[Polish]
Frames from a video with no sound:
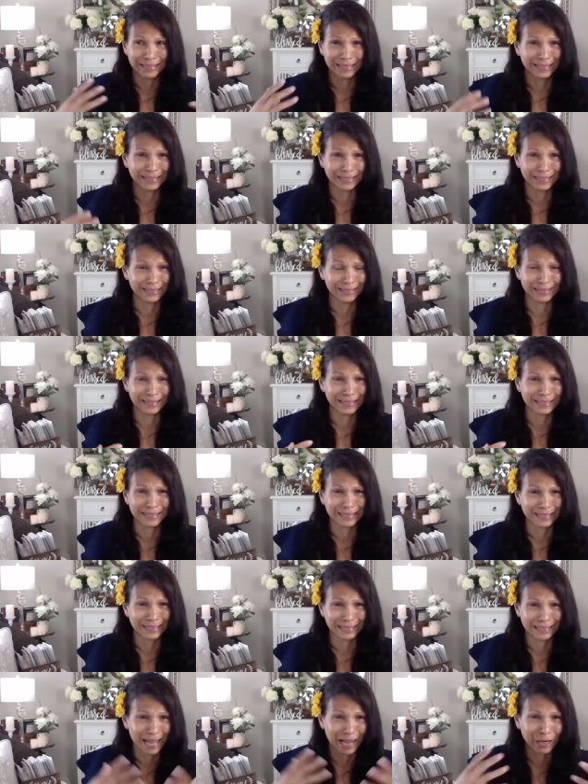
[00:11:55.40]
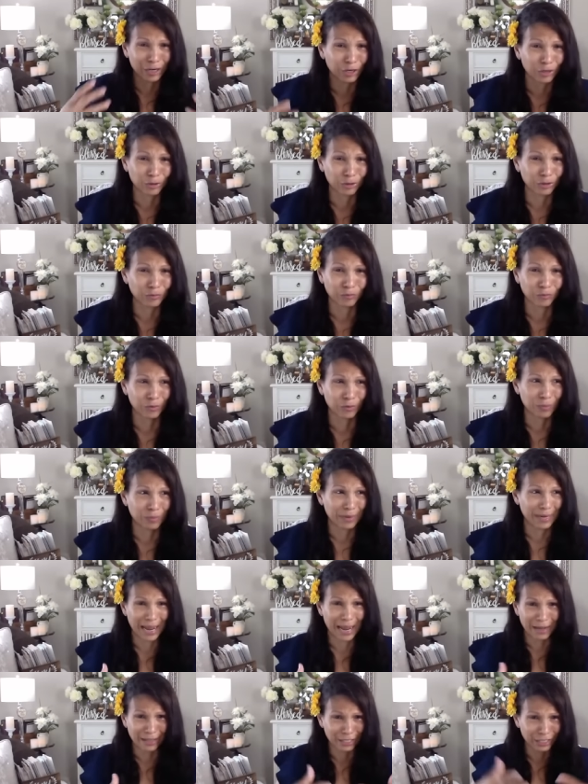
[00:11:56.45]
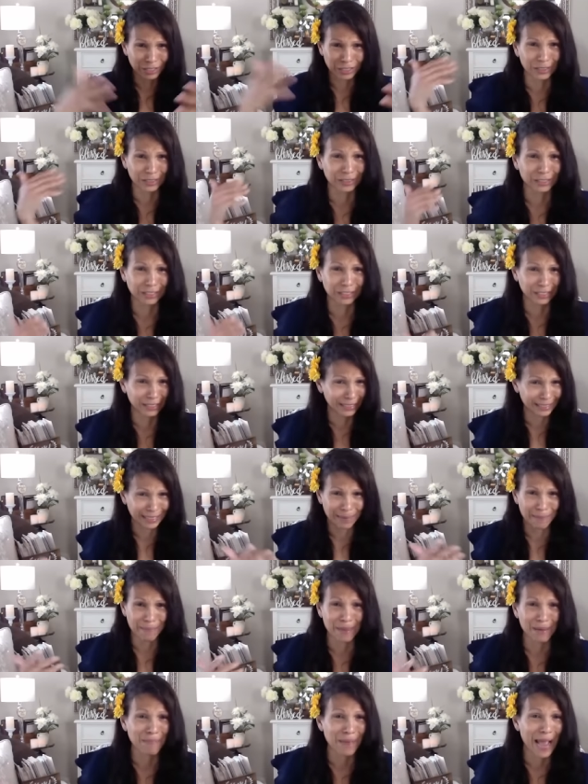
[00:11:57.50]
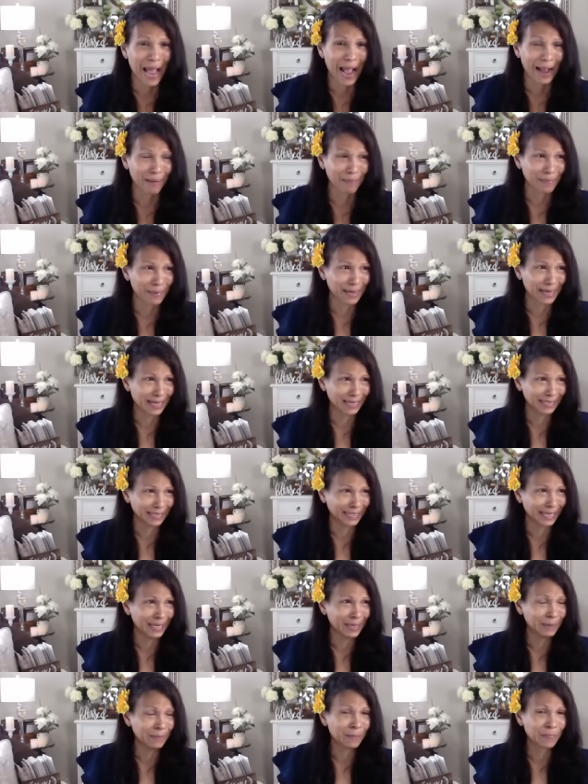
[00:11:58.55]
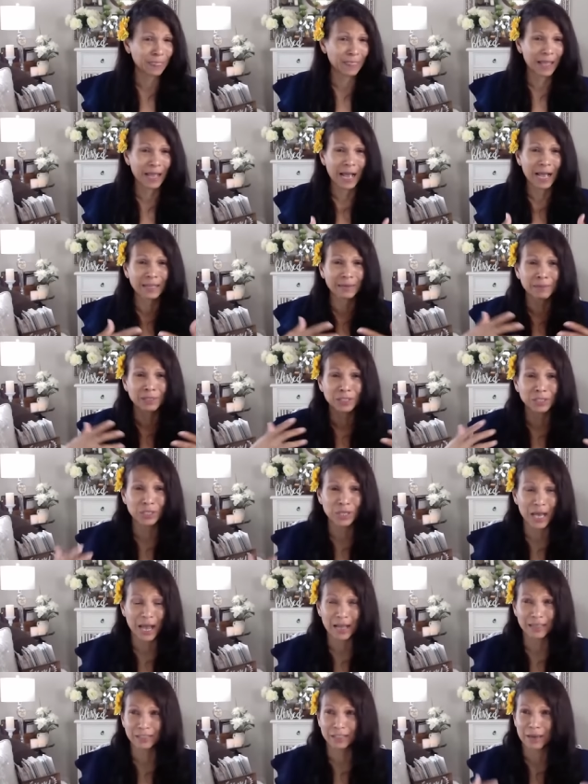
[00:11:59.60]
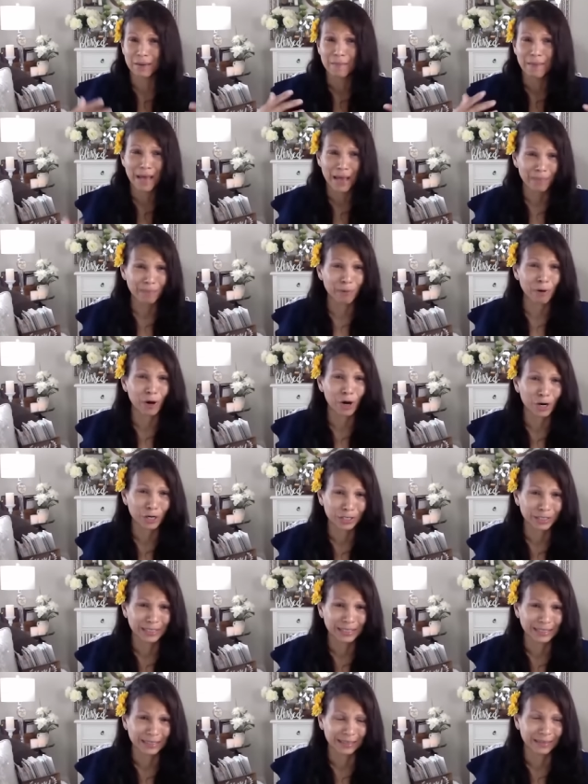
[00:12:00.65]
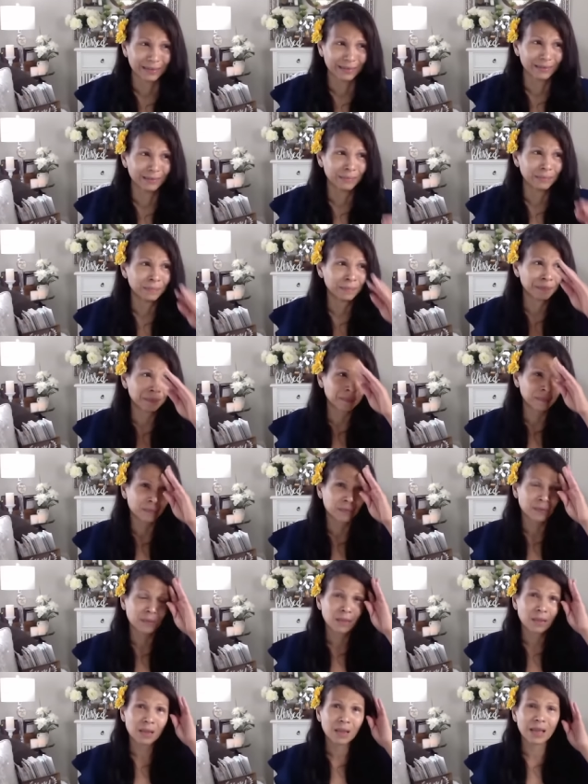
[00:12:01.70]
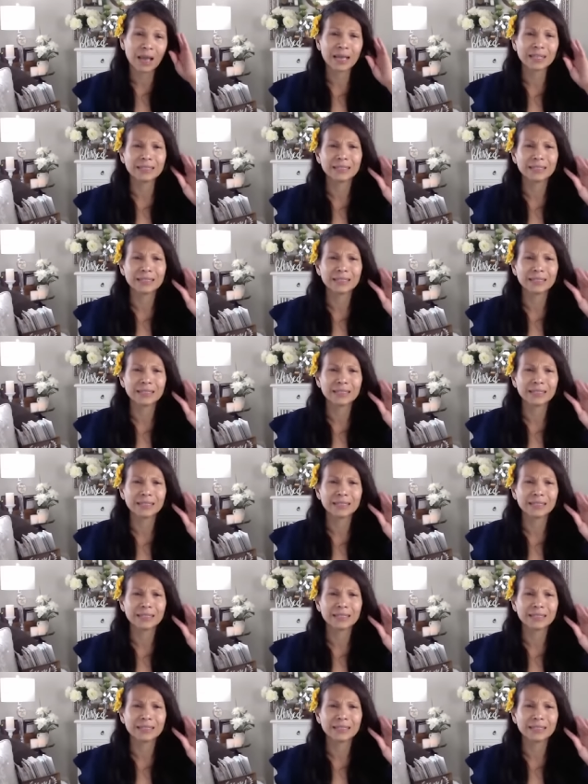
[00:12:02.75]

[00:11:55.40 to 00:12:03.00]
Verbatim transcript: Powiedziałam, to nie jest dobre dla mnie, po prostu odeślij mnie z powrotem, ponieważ jestem taką złą osobą i zrobiłam tak wiele złych rzeczy.